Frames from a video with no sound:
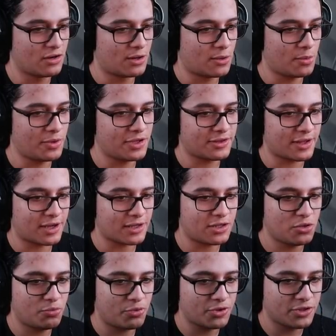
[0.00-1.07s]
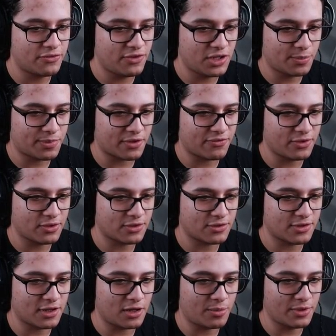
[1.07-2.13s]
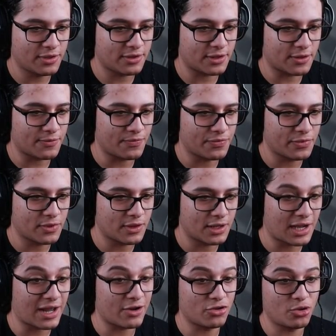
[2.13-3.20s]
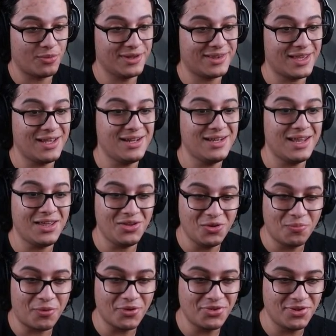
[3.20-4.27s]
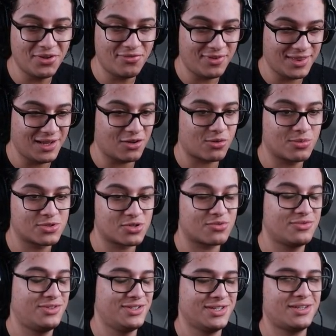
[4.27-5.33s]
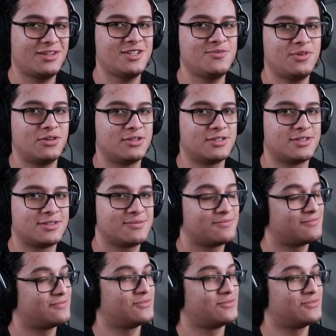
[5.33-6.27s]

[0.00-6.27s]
Vamos aumentar aqui um ponto de vida pra ver o tanto que ele aumenta? Cara, eu não aumentei nenhum ponto de vida, ele começou com 33 milhões.